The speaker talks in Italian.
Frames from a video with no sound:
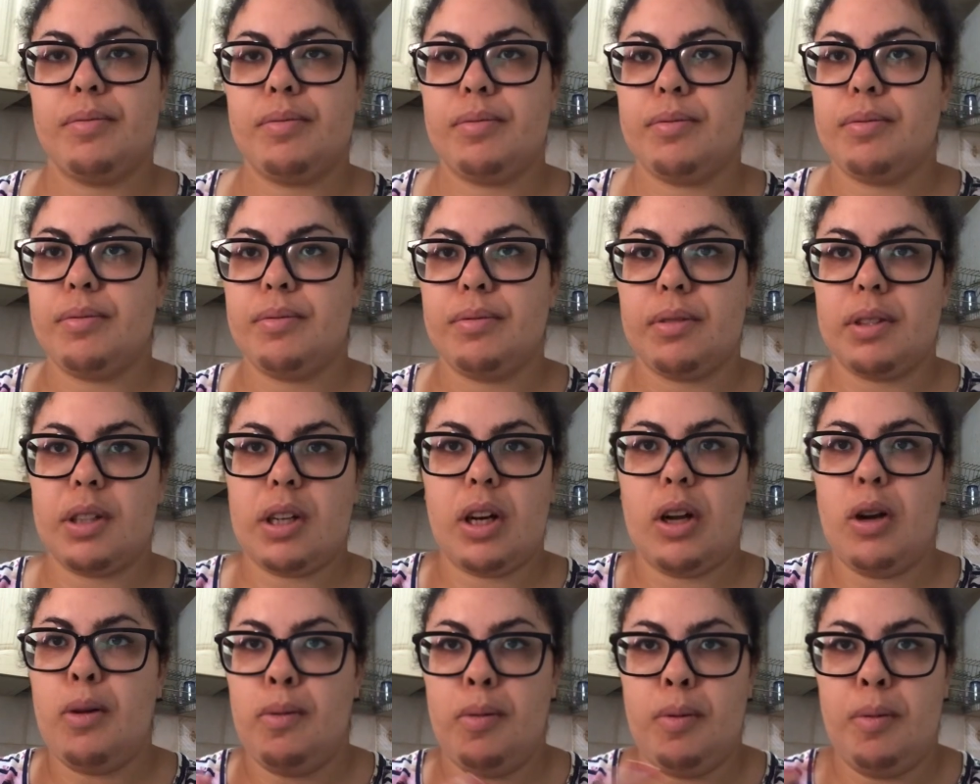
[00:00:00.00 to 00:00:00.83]
mh, mm,
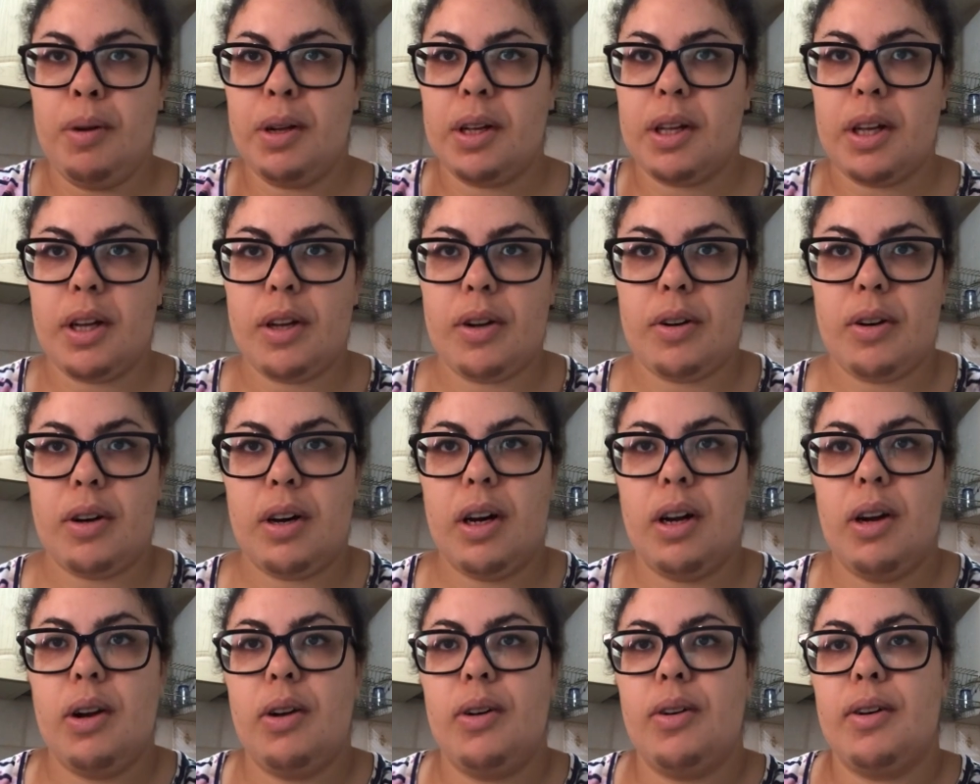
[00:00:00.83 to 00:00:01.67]
lo pubblicherò
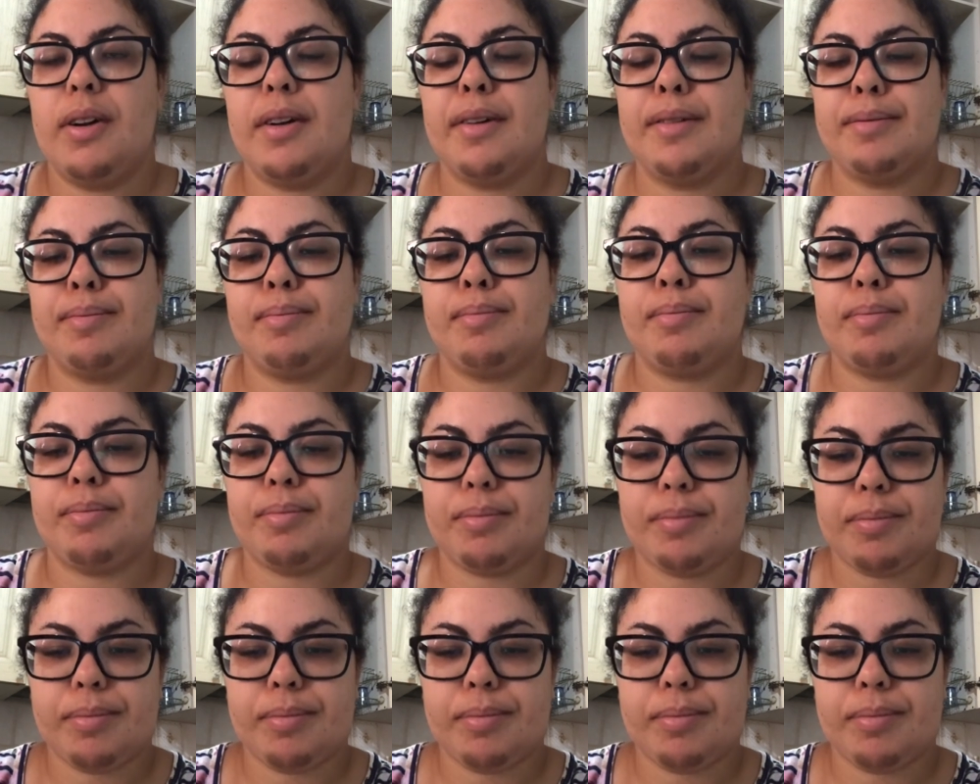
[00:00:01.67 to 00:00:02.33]
Allora